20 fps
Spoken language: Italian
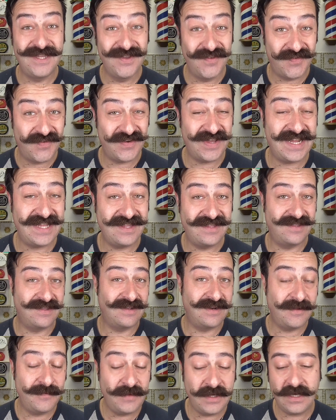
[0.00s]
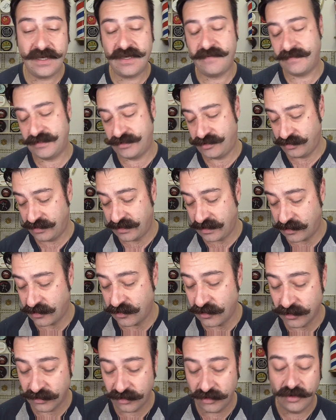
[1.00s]
differenti dalle mie, ma sono
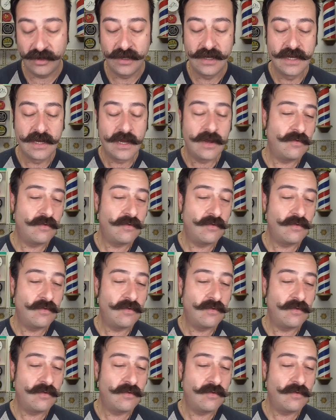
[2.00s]
d'accordo.